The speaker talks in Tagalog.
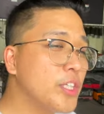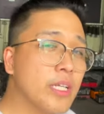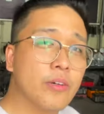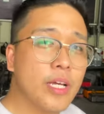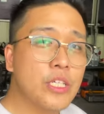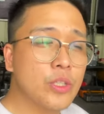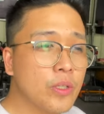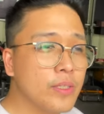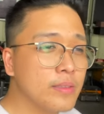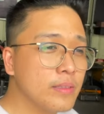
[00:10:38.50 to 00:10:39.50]

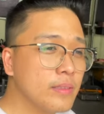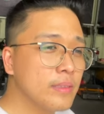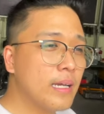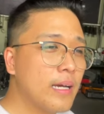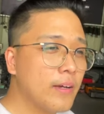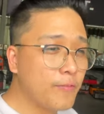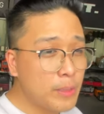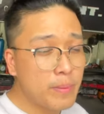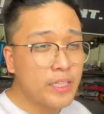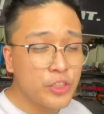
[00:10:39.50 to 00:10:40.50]
generation uh,
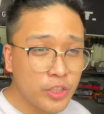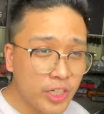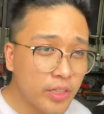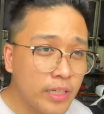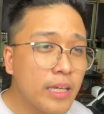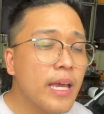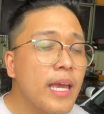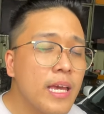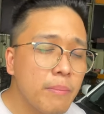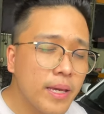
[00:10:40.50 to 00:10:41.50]
fitment engineering
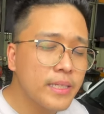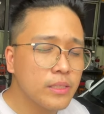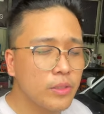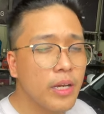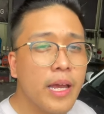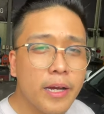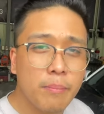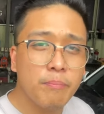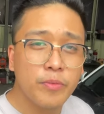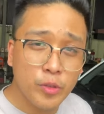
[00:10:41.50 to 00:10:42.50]
AMS or air
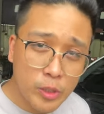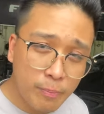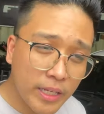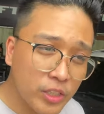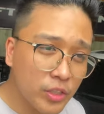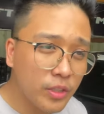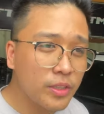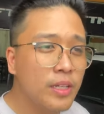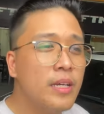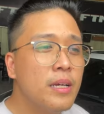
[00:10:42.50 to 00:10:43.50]
suspension
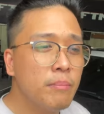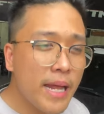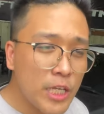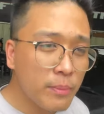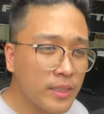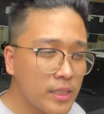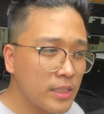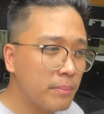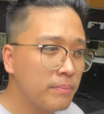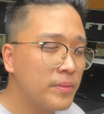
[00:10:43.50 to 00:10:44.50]
management
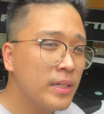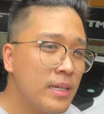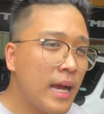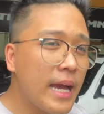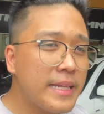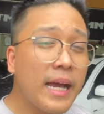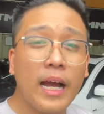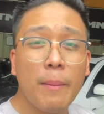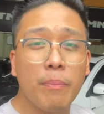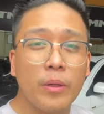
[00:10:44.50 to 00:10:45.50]
system ay
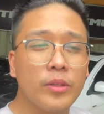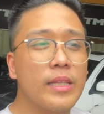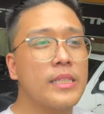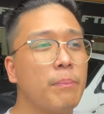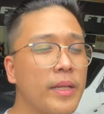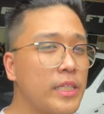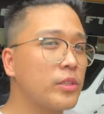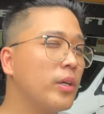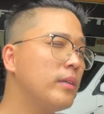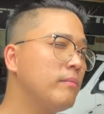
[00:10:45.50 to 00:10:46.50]
naka-upload na sa Play
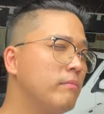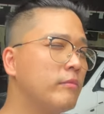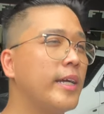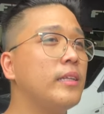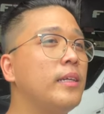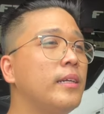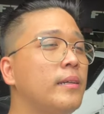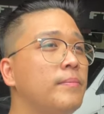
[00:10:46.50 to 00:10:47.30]
Store right here